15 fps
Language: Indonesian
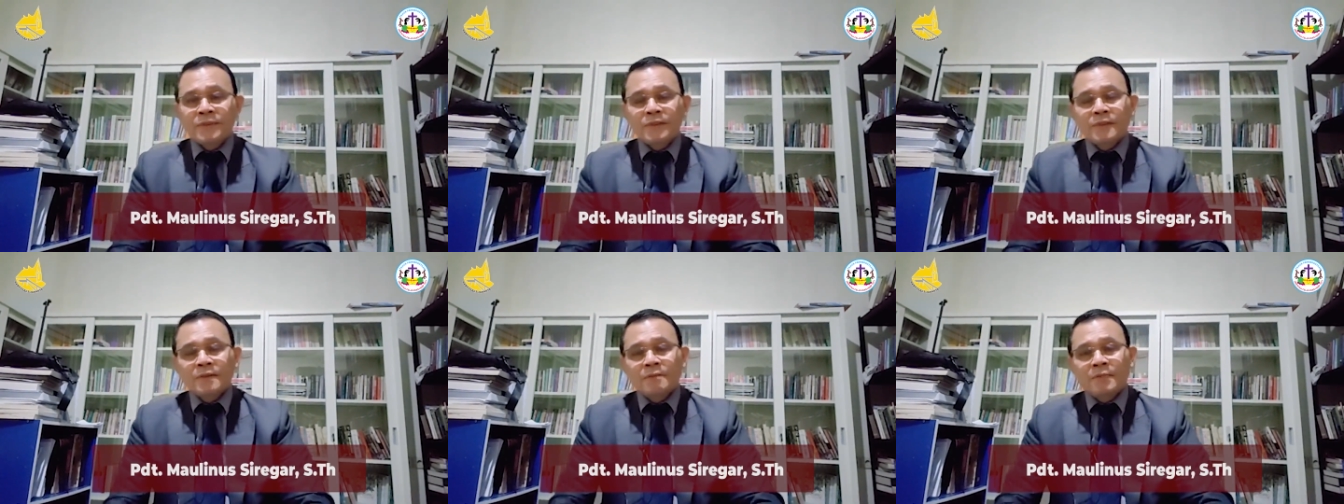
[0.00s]

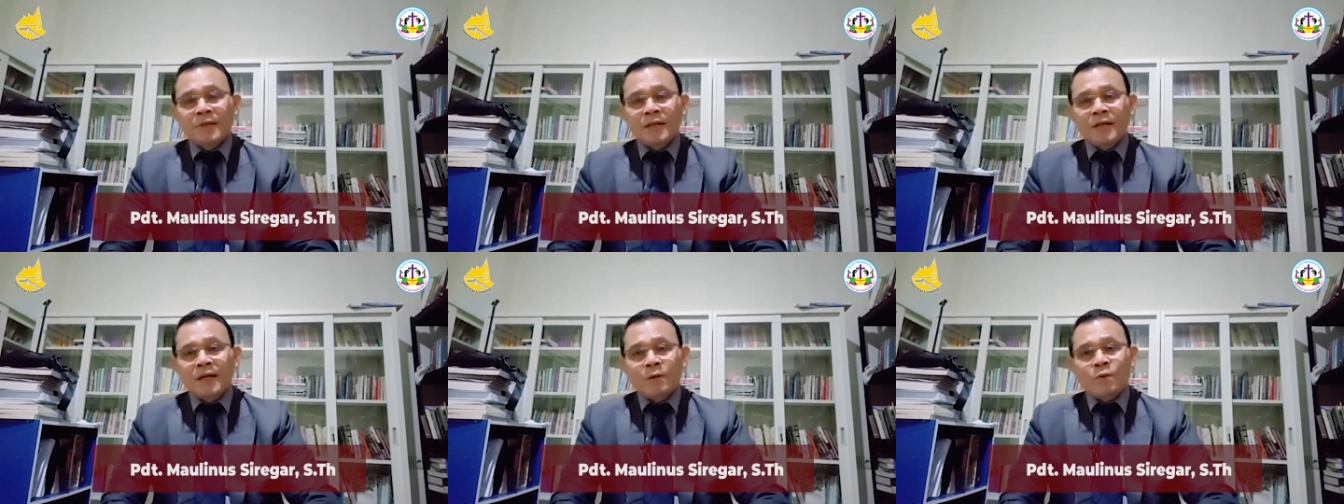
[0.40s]

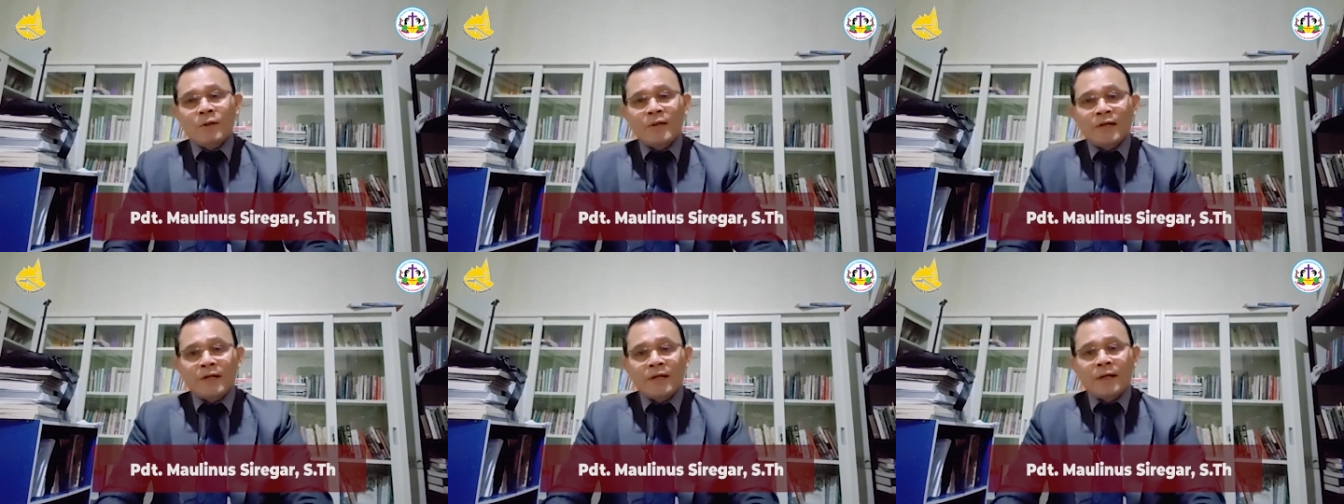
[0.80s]
Perilaku
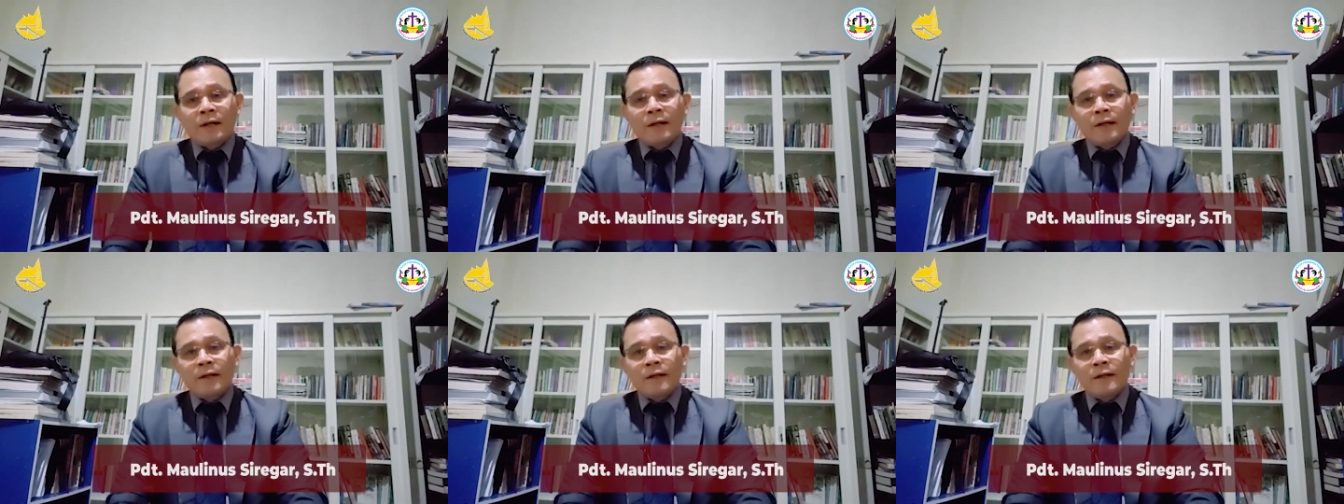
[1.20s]
anak-anak
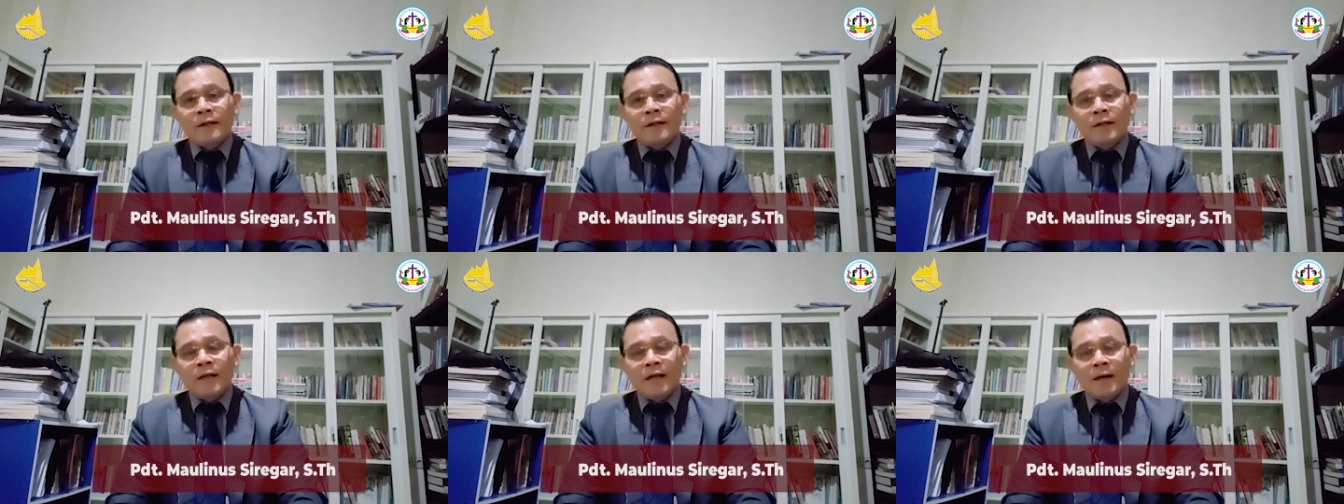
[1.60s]

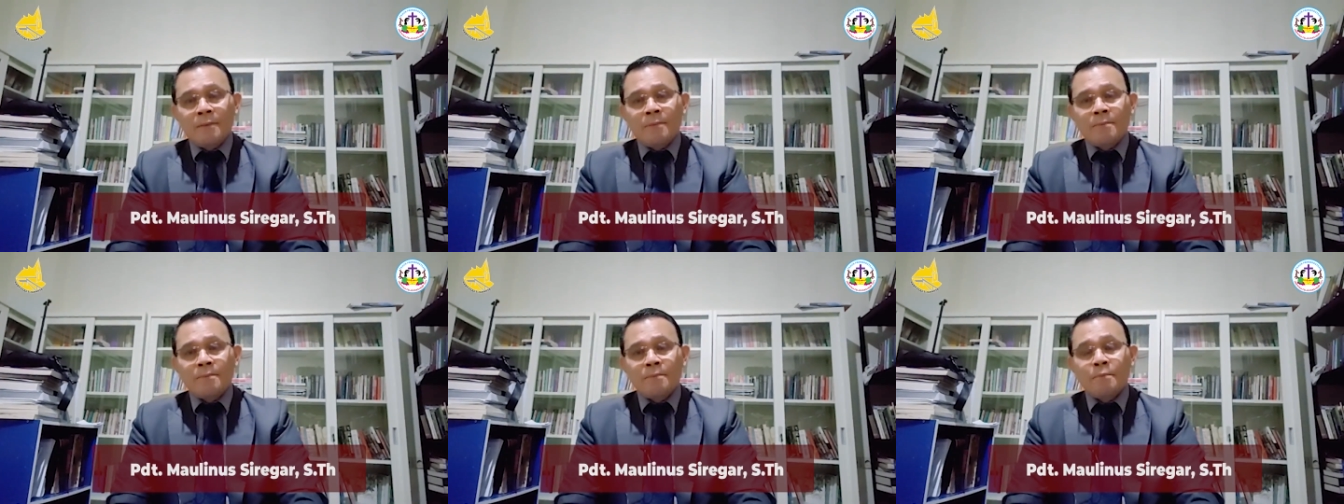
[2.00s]
gelap
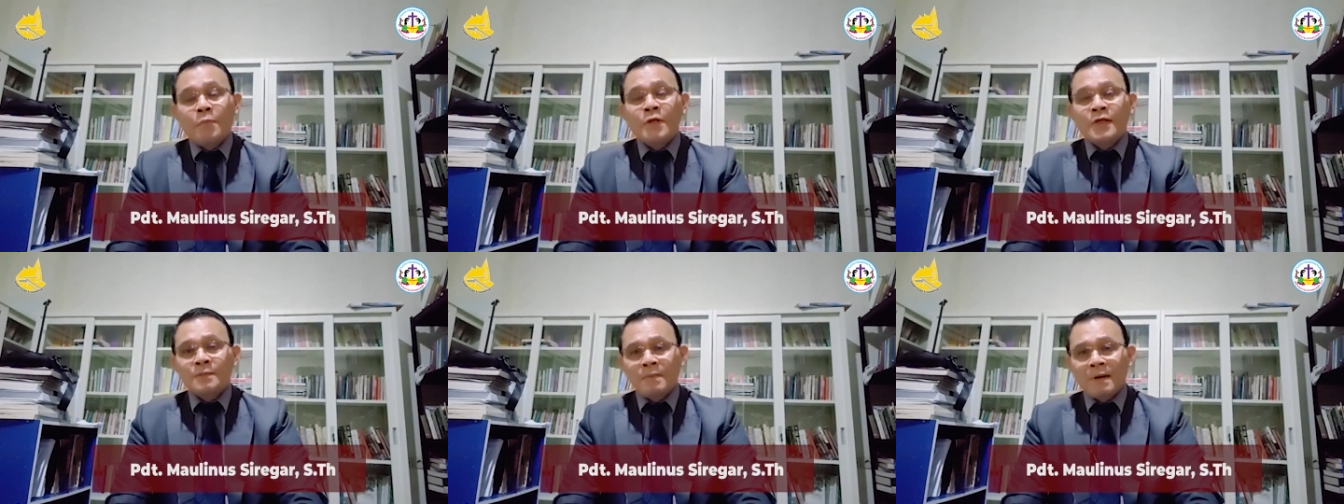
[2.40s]

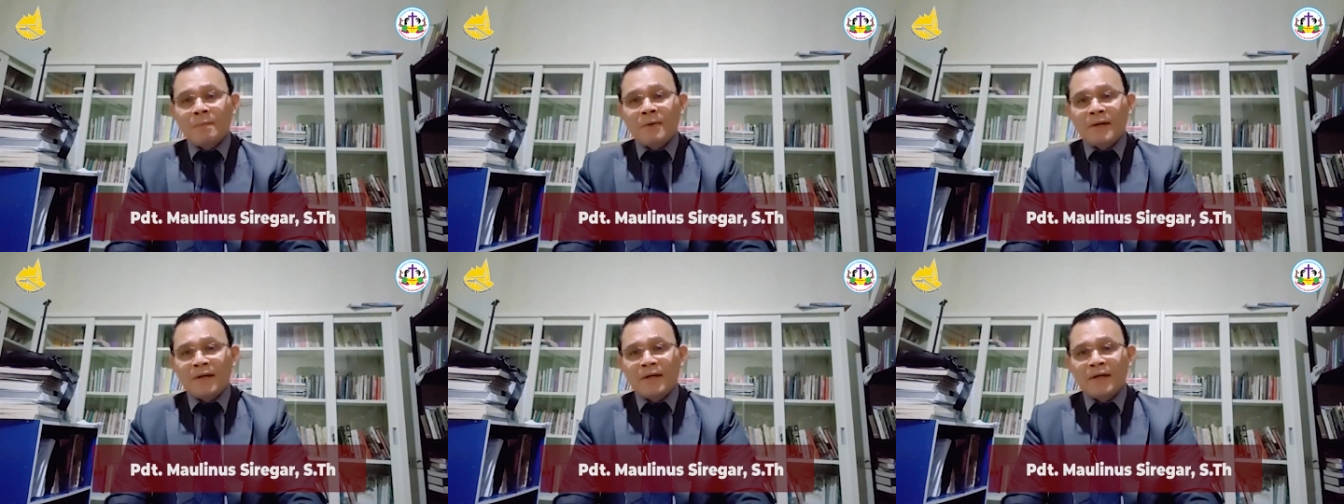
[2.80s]

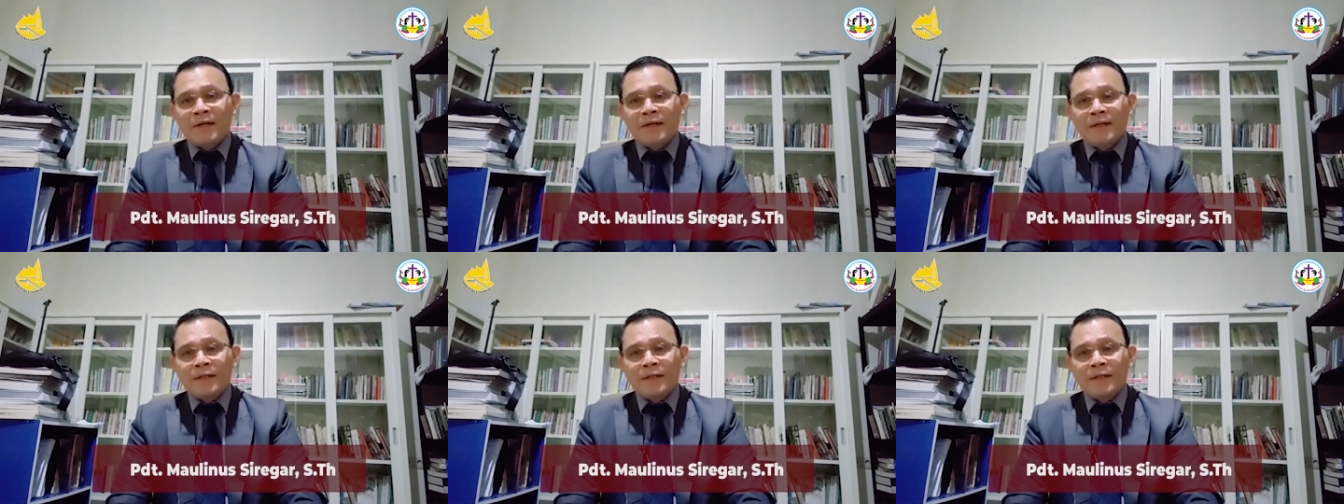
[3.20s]
menyebabkan